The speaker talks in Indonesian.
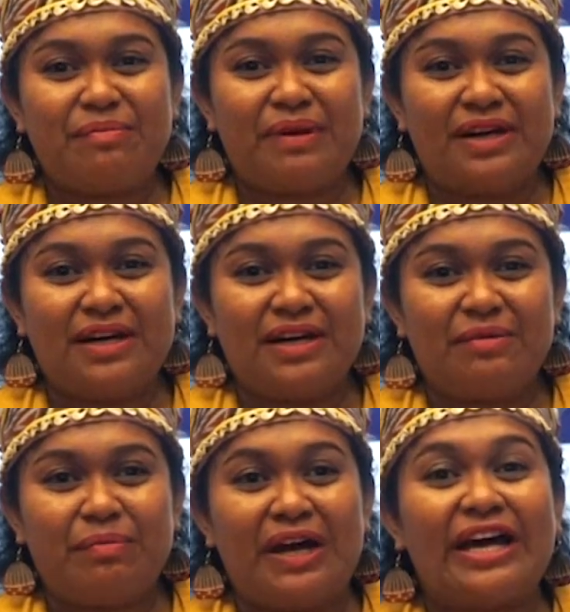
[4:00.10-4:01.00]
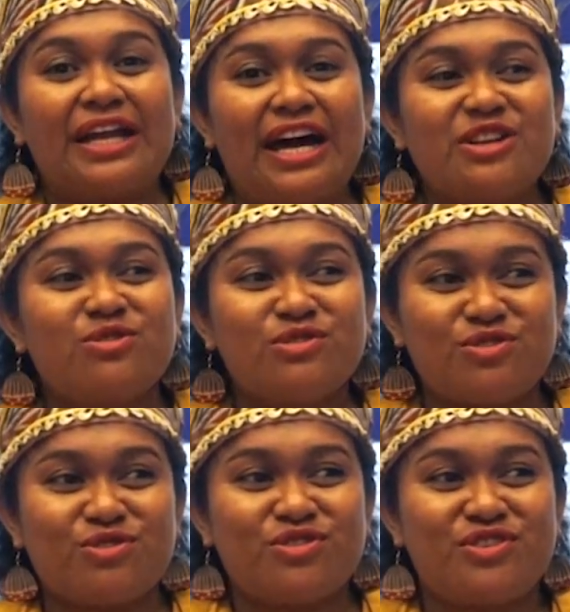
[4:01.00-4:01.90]
eh, penghargaan
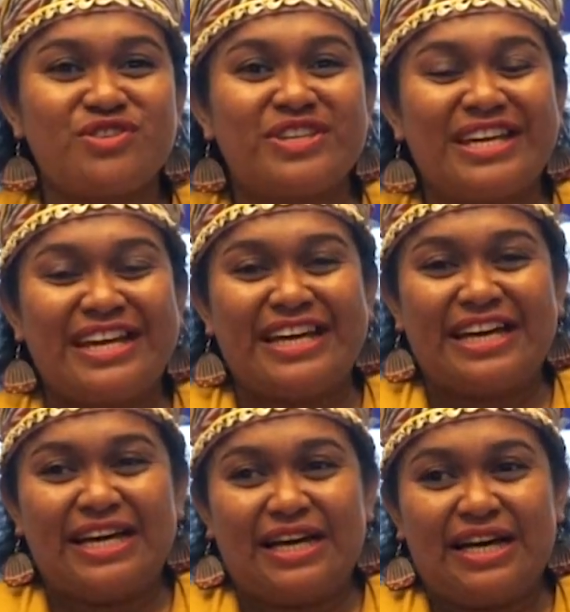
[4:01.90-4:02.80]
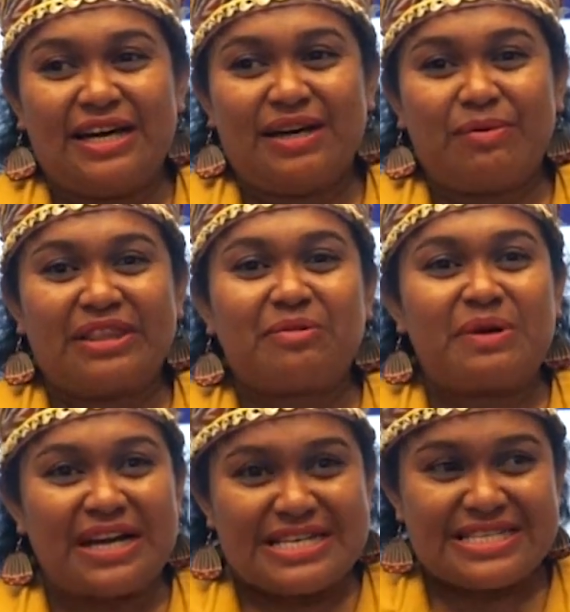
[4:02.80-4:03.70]
khusus uh,
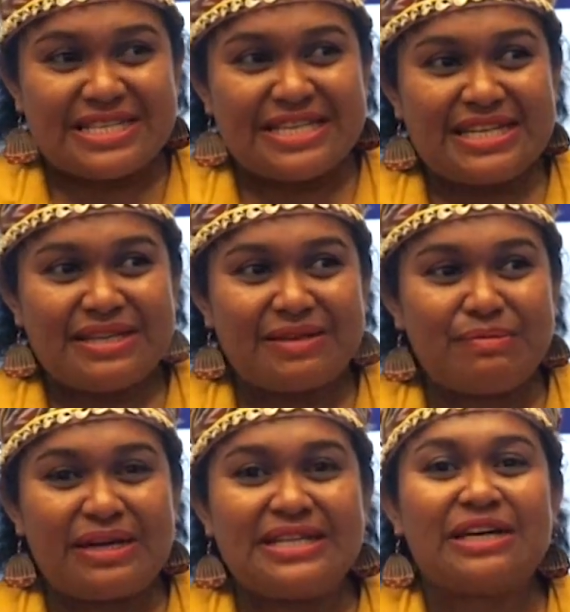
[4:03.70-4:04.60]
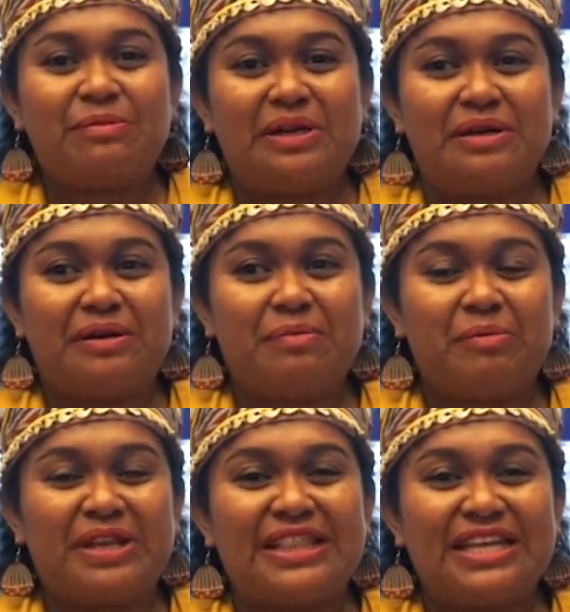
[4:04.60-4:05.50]
berterima kasih banyak kepada
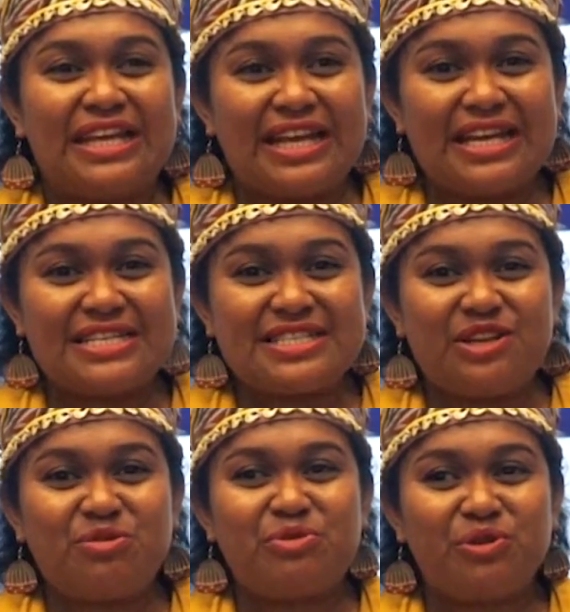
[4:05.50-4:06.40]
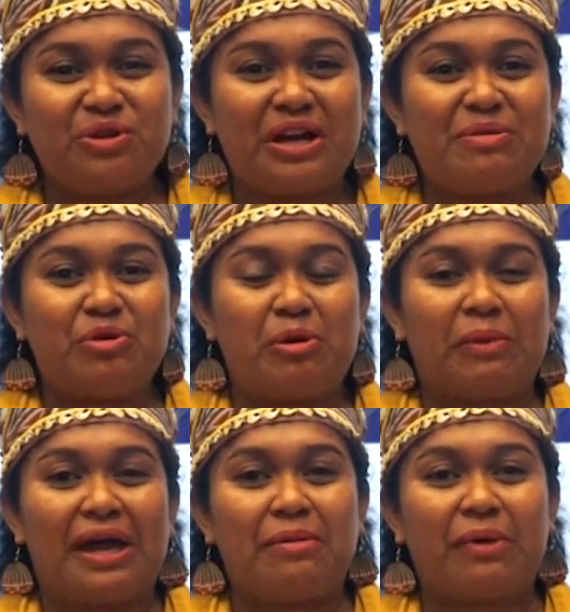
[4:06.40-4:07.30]
pemerintah daerah yang selalu mendukung kami
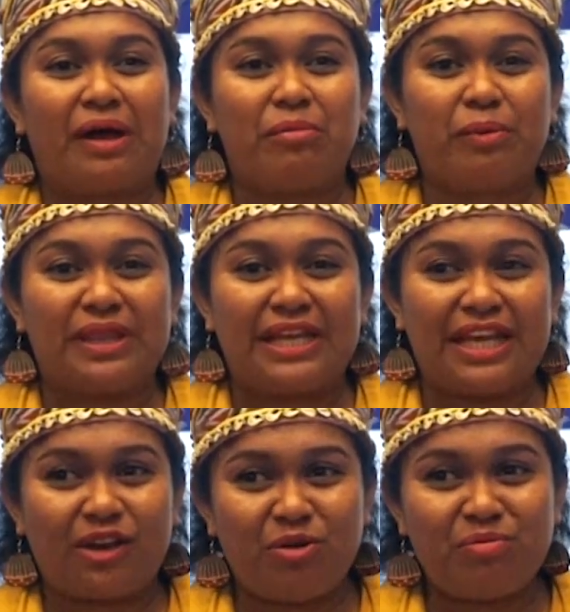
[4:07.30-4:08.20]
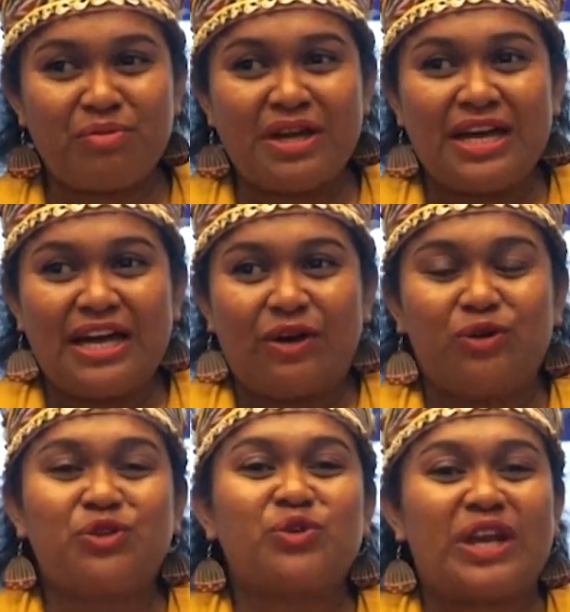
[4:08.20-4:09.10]
UMKM Kabupaten Kerom
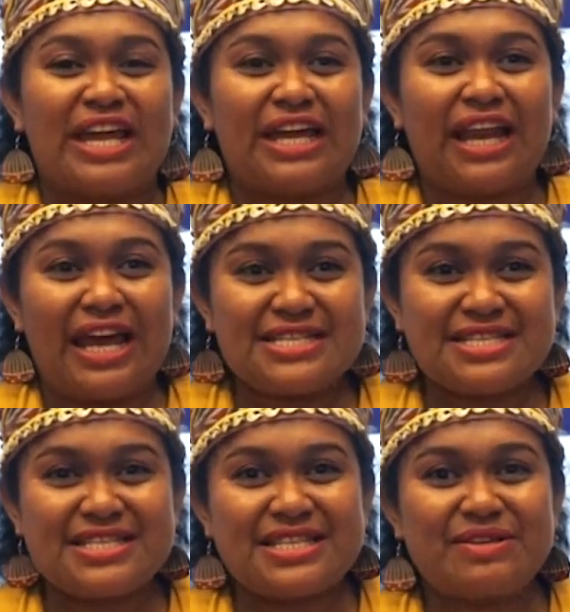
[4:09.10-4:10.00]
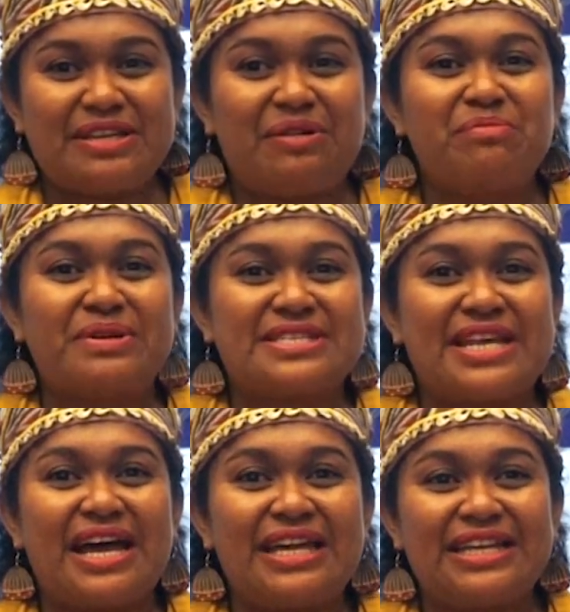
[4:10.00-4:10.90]
untuk naik kelas yang
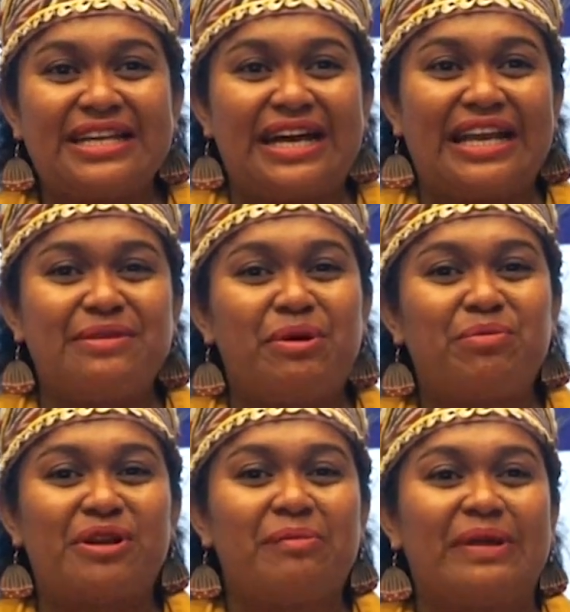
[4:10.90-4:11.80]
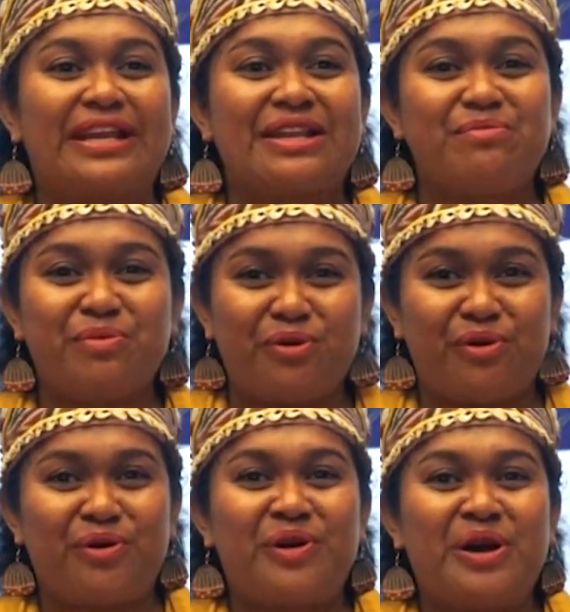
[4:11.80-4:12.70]
bersaing dengan 58 ribu
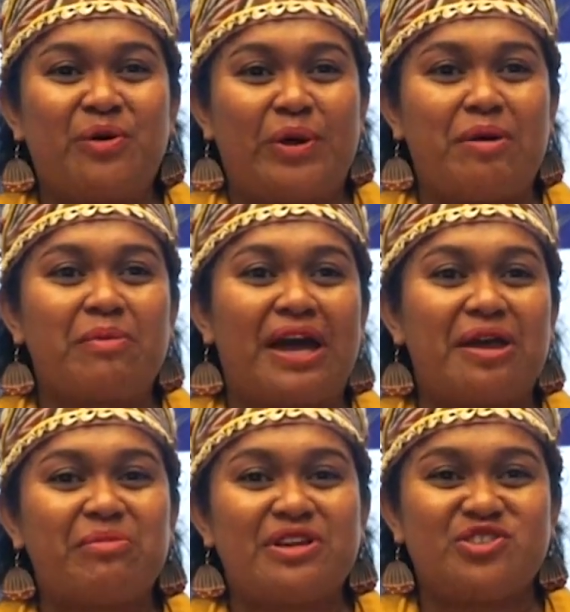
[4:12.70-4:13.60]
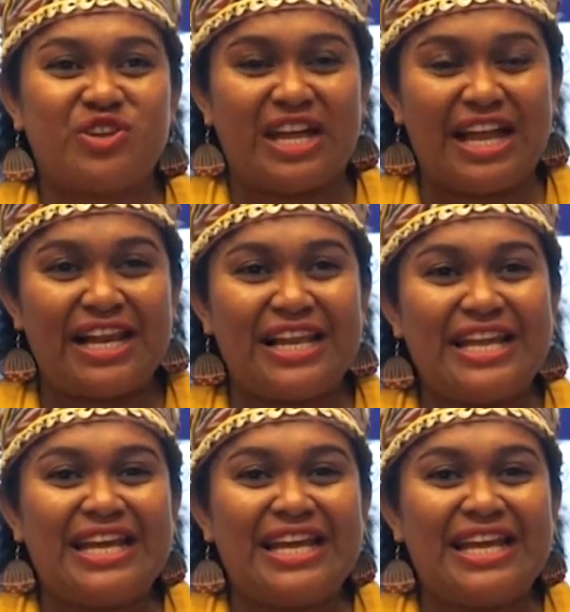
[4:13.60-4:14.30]
UMKM nasional.